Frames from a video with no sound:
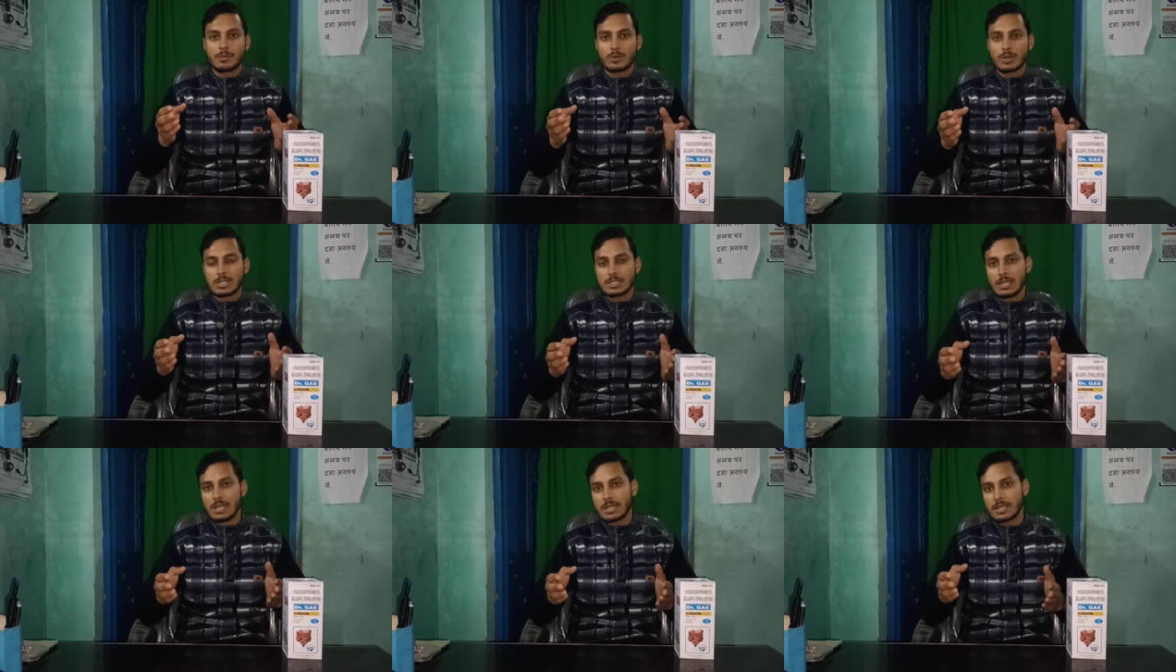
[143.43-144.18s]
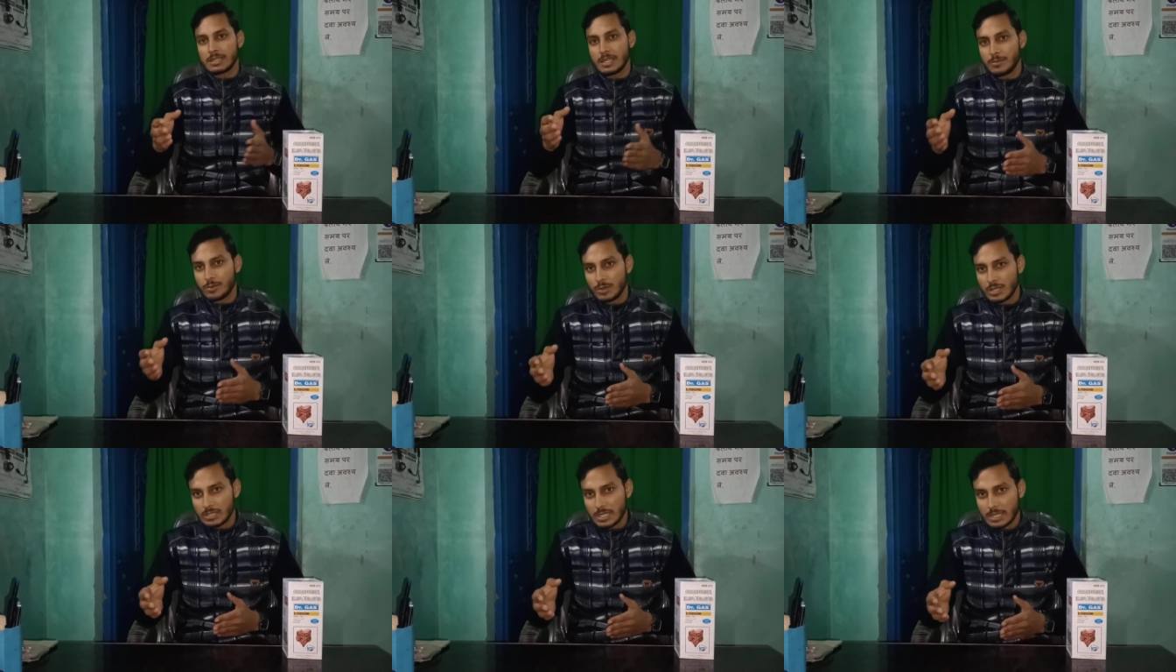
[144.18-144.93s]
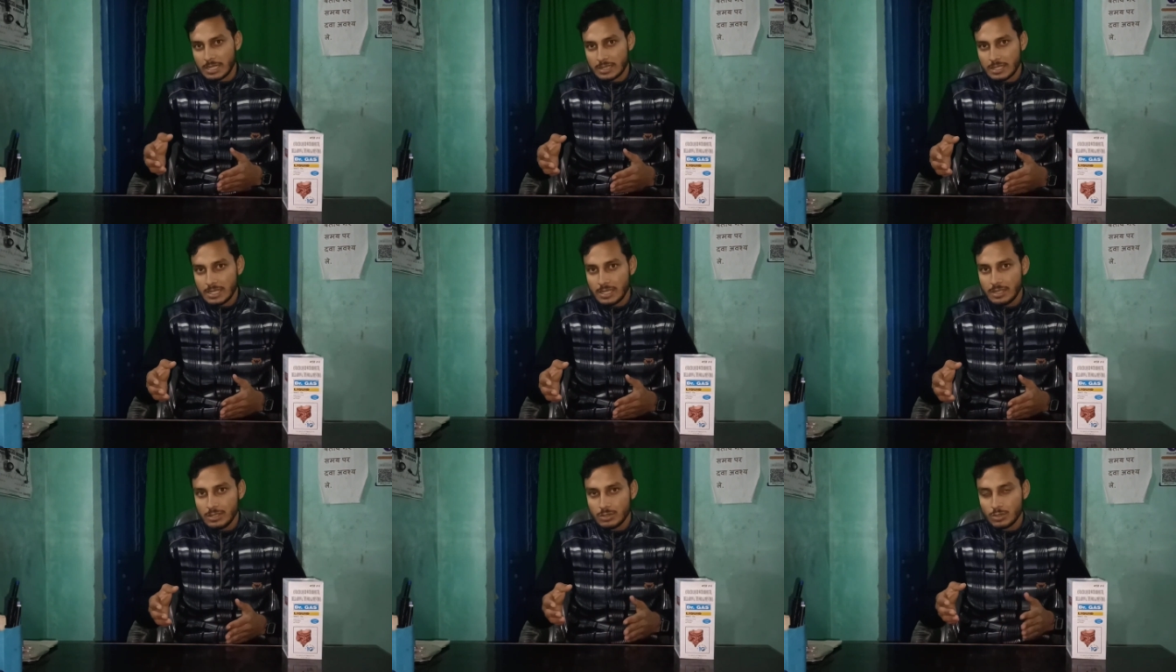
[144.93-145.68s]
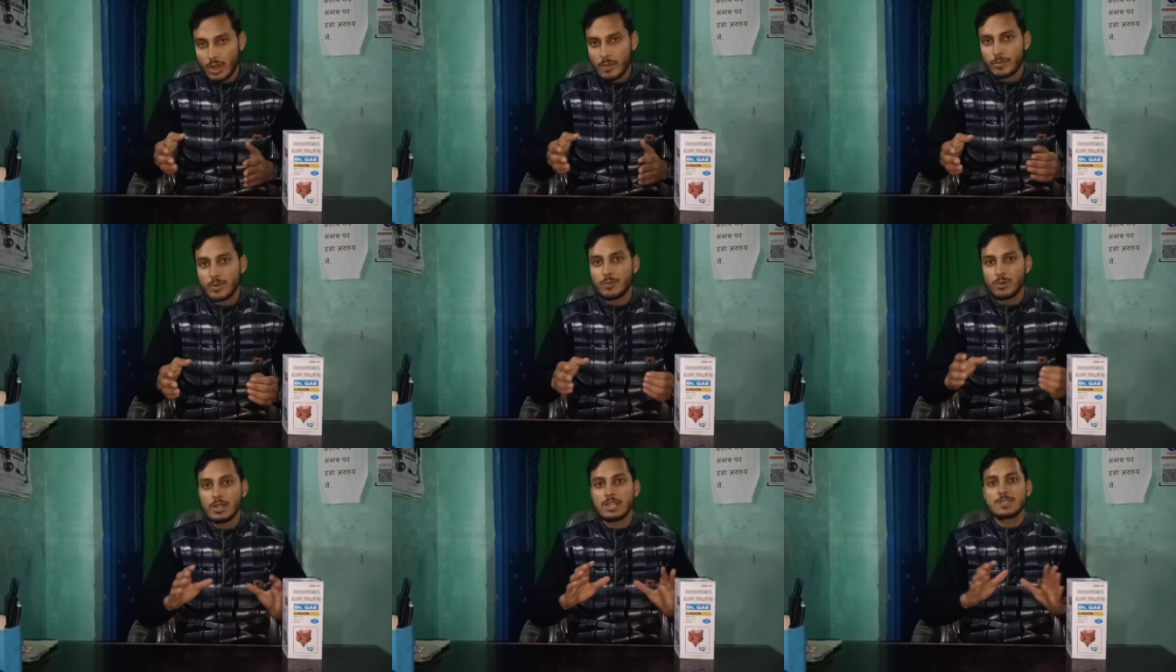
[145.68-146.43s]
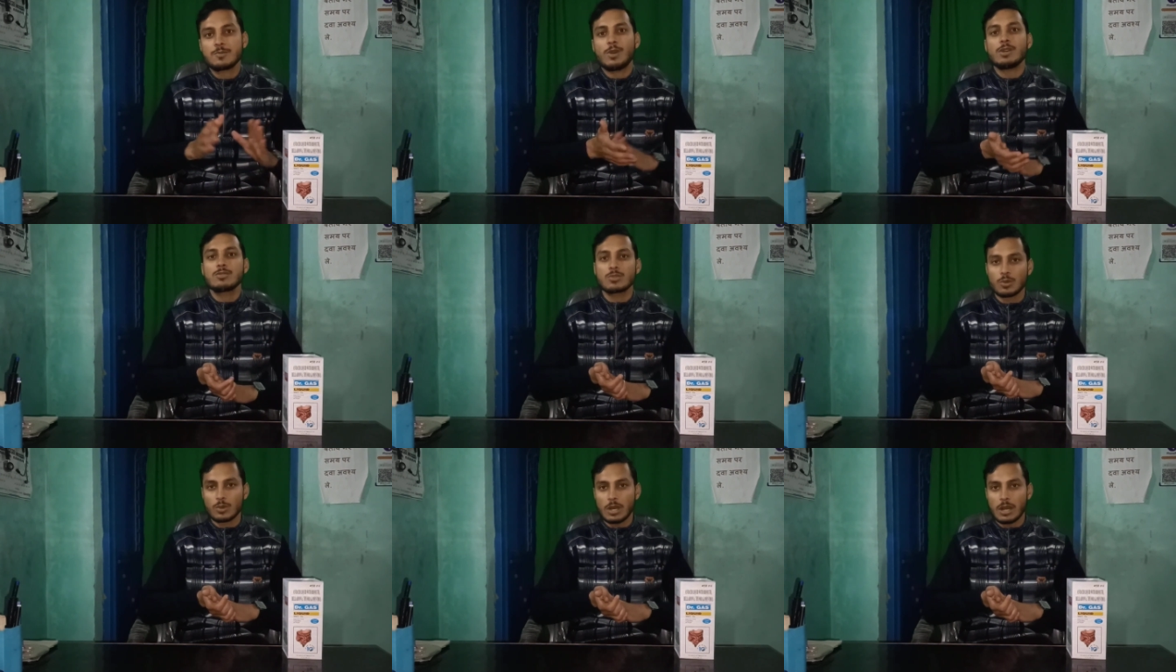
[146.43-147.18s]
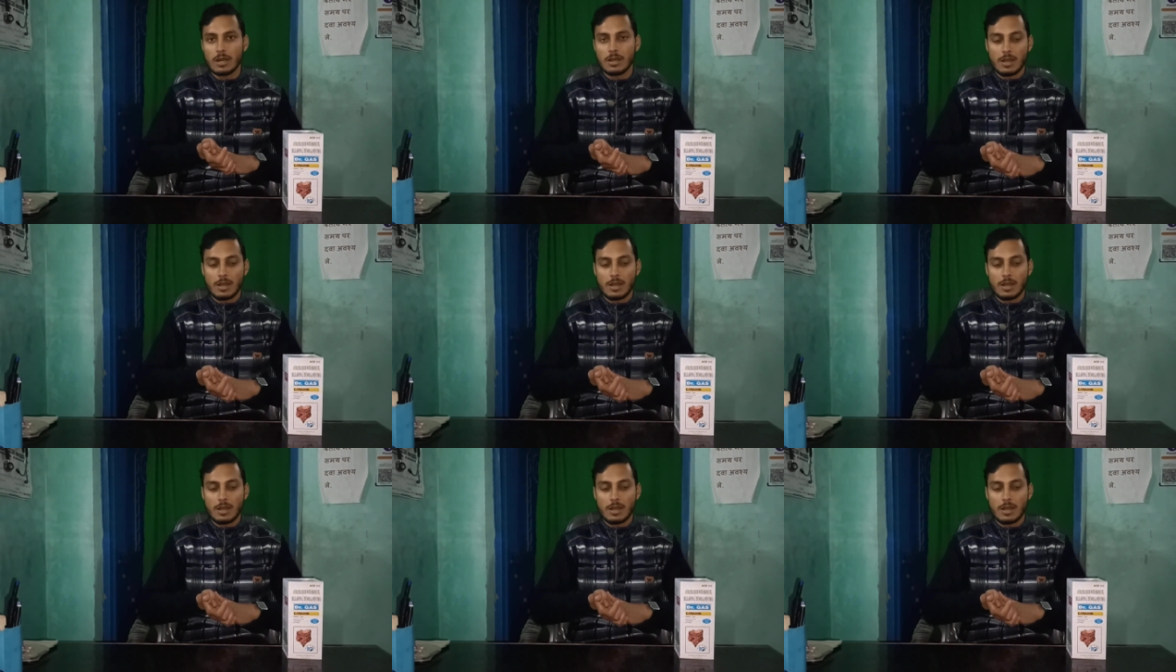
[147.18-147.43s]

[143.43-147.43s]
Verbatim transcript: प्रोडक्ट से लेकर तीन प्रोडक्ट तक करते हैं तो आपको फुली रिस्पॉन्स होगा